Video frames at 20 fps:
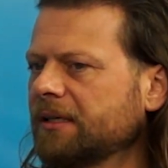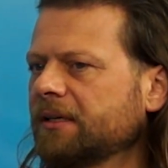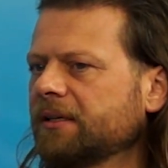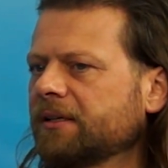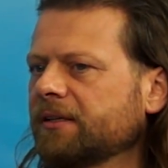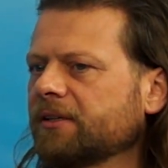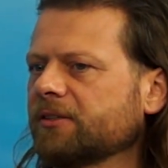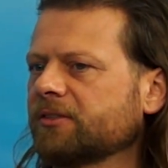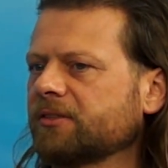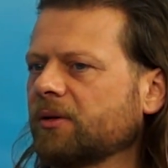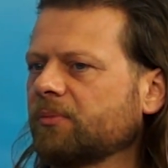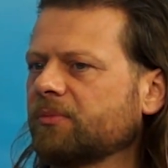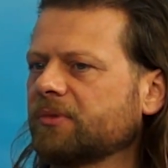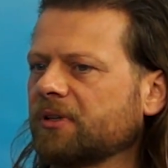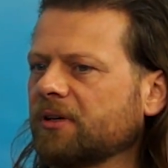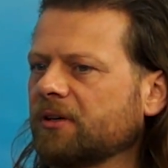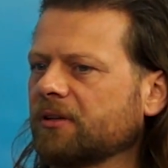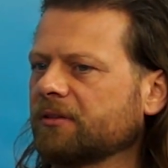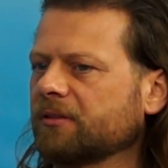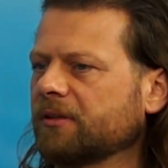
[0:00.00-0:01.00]
Ja. Es
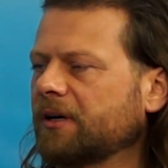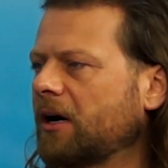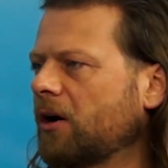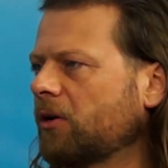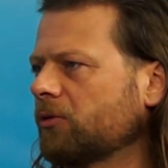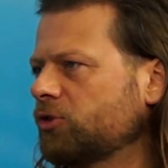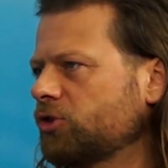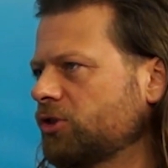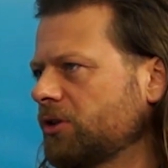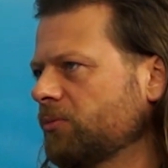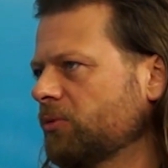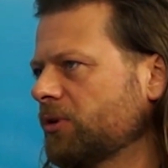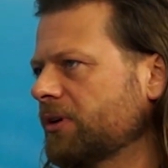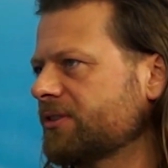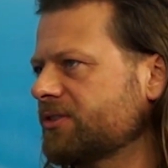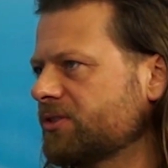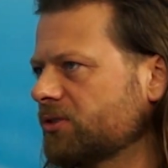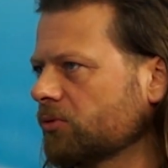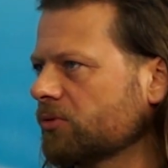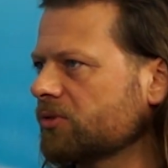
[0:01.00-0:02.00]
gibt dann
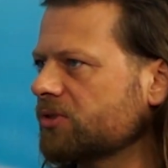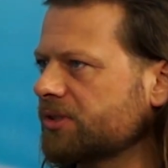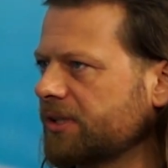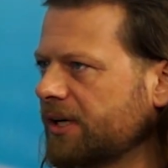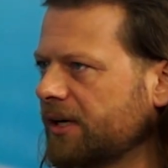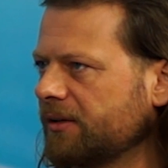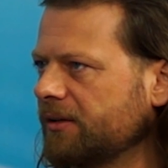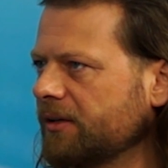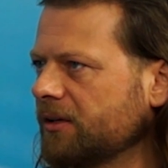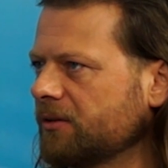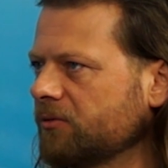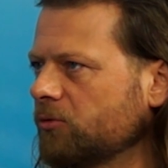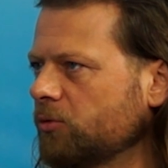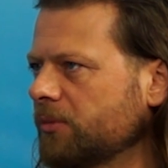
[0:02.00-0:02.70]
Hautstimulationstechniken,